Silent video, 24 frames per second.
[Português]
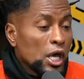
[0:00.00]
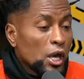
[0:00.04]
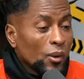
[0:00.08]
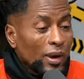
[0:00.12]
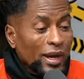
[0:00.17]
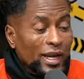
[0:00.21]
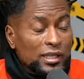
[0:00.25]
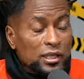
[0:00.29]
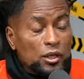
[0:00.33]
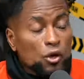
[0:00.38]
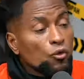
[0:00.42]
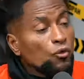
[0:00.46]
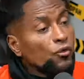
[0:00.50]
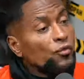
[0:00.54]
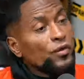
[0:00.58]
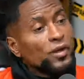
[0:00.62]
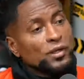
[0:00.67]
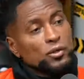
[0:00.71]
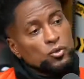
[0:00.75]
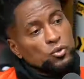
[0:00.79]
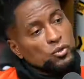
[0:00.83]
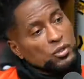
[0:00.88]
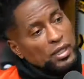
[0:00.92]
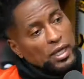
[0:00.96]
Eu era tão
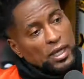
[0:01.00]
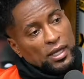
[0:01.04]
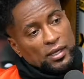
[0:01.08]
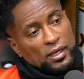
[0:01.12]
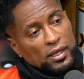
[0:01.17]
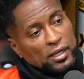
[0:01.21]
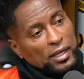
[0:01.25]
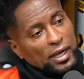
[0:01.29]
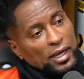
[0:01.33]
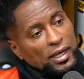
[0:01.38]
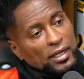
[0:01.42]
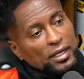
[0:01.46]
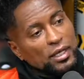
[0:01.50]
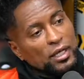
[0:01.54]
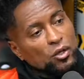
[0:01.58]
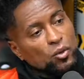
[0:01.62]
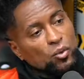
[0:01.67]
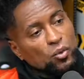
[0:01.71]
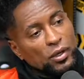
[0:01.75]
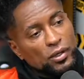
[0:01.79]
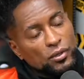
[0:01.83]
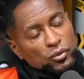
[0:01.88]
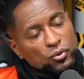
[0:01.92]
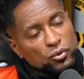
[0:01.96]
fã do Denner, cara, que
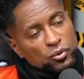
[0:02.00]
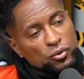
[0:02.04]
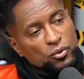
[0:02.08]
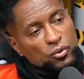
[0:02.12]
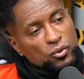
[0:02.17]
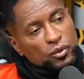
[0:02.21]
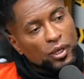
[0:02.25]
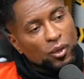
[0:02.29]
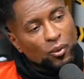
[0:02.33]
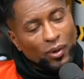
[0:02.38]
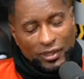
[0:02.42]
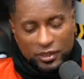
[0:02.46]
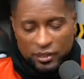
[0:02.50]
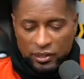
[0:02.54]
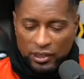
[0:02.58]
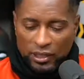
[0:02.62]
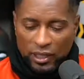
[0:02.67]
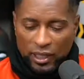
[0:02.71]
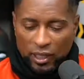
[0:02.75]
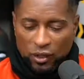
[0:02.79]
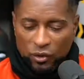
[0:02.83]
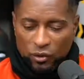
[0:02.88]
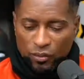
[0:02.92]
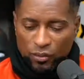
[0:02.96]
quando eu
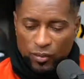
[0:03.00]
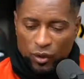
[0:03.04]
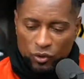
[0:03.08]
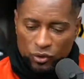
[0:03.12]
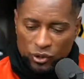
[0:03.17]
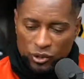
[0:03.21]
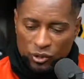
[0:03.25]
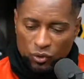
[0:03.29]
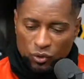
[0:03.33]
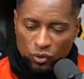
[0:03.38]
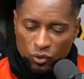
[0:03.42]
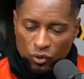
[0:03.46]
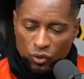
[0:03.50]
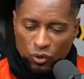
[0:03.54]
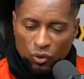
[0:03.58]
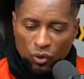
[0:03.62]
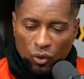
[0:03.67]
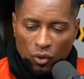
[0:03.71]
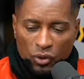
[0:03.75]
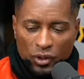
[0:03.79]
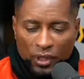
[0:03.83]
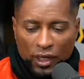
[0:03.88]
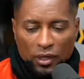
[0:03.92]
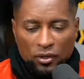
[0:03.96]
assinei o meu segundo
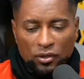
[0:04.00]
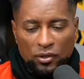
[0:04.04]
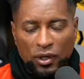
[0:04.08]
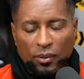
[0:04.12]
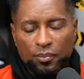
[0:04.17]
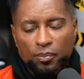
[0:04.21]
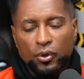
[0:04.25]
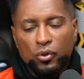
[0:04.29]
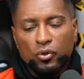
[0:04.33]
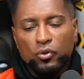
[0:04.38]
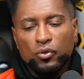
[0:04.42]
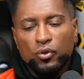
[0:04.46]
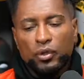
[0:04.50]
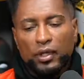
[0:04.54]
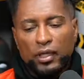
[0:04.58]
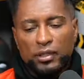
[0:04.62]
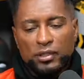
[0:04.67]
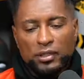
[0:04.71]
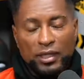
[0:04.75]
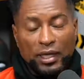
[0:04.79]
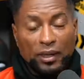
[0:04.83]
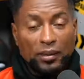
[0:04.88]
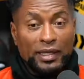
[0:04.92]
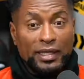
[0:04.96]
contrato com a
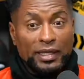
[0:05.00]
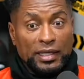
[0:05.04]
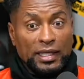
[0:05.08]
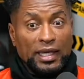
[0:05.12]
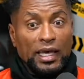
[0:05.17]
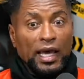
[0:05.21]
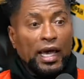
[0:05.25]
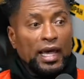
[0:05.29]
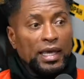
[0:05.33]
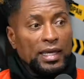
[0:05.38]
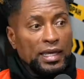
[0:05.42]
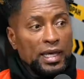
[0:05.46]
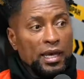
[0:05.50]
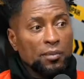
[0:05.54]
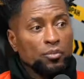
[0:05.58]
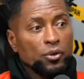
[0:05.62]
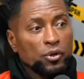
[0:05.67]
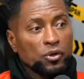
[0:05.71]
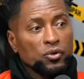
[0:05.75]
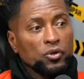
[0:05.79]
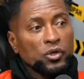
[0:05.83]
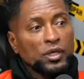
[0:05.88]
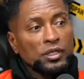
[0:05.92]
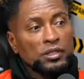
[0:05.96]
portuguesa, que, a, que aí a
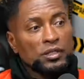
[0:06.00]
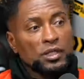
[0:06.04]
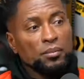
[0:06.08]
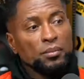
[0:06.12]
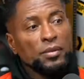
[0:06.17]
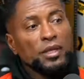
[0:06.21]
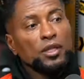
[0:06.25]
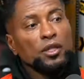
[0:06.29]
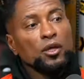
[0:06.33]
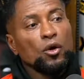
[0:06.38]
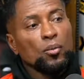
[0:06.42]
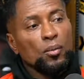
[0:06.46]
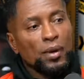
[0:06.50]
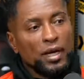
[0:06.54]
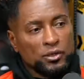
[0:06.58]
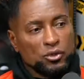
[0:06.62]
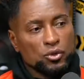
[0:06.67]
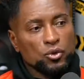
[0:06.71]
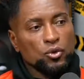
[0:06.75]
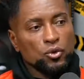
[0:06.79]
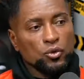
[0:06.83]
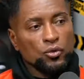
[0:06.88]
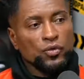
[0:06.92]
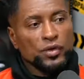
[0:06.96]
portuguesa me deu
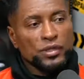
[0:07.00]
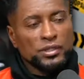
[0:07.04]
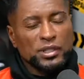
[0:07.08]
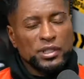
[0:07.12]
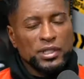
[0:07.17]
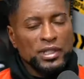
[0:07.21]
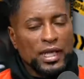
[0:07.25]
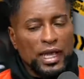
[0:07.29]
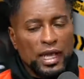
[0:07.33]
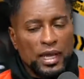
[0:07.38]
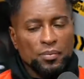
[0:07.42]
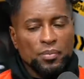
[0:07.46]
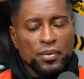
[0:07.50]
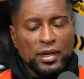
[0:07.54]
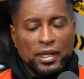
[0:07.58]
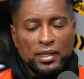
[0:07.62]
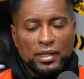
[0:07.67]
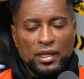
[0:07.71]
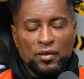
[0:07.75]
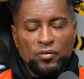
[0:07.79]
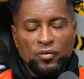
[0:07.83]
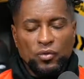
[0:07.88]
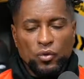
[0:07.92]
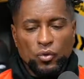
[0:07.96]
umas luvas, que na
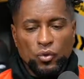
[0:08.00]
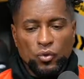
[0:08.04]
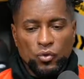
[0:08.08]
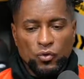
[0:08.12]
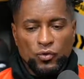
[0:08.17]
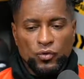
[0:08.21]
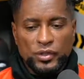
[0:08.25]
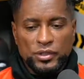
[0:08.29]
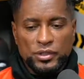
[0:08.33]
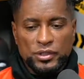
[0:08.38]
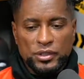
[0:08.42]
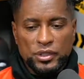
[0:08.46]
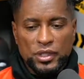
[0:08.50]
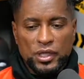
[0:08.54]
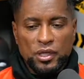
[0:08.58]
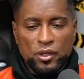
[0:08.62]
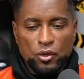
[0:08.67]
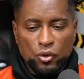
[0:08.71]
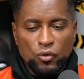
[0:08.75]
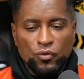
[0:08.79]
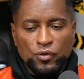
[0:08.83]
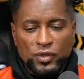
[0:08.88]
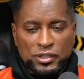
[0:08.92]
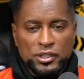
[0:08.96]
época davam luvas,
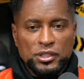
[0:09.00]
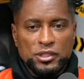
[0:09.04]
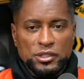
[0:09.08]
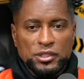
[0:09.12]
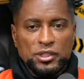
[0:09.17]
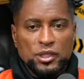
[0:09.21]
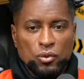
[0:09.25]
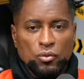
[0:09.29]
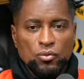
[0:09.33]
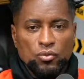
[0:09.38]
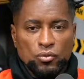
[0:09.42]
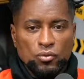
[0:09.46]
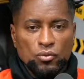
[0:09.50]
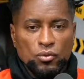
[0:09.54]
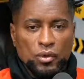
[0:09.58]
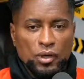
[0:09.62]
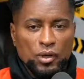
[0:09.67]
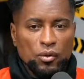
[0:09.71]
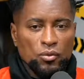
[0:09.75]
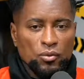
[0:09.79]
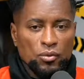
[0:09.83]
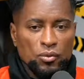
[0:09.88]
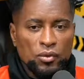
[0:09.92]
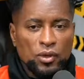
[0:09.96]
luvas assim, é
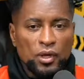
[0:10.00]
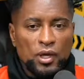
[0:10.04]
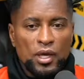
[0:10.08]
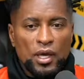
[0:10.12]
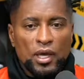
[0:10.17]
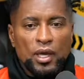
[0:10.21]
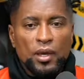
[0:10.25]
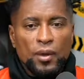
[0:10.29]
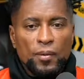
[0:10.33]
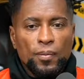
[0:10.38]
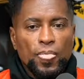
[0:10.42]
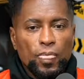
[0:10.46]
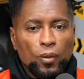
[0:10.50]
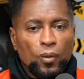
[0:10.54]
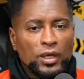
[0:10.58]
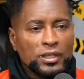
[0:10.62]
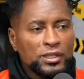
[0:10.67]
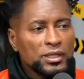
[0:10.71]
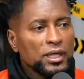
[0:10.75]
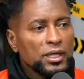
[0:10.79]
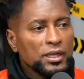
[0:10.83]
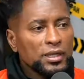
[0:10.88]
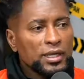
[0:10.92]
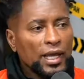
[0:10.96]
um. É um, um, adiantado. Um
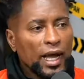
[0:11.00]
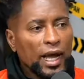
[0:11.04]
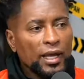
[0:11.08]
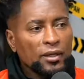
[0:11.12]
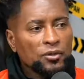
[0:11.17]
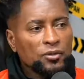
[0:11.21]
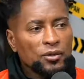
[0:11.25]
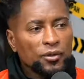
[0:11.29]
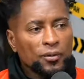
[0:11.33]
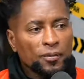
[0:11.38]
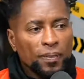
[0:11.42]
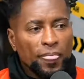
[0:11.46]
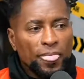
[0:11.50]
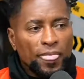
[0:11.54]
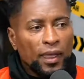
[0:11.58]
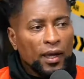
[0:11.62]
né? adiantado.